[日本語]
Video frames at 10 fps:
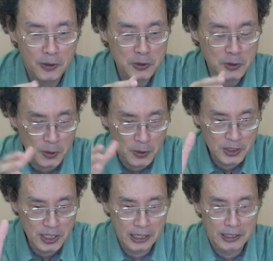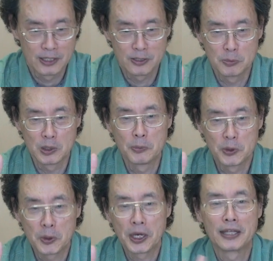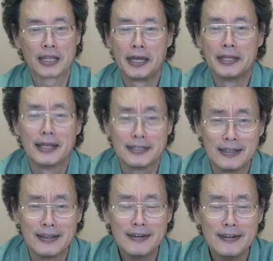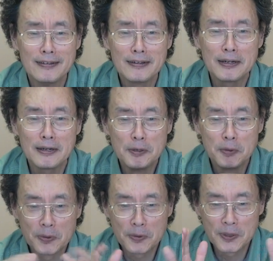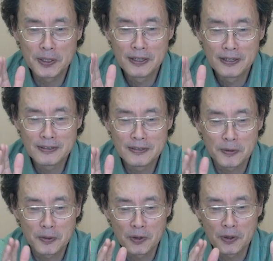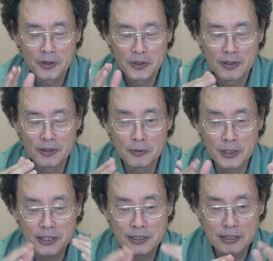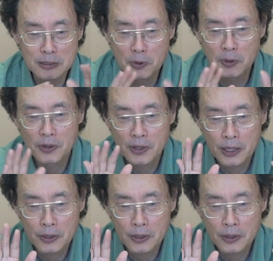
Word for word: その家に住むのも余計大変だし、だから本当にその私たちもあ